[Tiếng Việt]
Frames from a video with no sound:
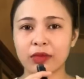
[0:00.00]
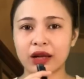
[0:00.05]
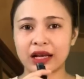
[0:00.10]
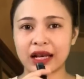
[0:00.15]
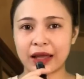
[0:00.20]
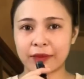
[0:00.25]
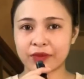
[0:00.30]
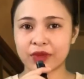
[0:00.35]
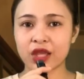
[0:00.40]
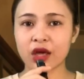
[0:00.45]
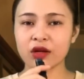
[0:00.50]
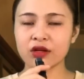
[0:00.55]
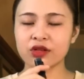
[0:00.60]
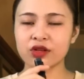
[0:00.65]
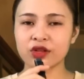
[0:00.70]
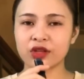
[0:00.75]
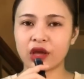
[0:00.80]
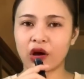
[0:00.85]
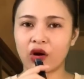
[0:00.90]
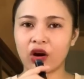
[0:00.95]
mình làm chết
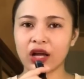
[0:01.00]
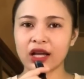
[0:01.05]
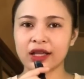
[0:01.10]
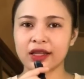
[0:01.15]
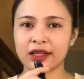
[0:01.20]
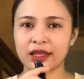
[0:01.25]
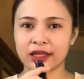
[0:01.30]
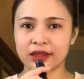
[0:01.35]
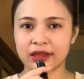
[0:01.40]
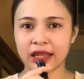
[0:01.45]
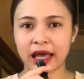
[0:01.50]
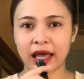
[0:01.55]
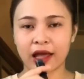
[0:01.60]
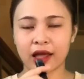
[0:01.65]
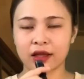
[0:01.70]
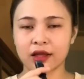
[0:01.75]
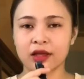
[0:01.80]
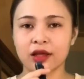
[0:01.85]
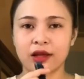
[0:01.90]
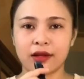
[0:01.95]
đứa nhỏ hay gì ta,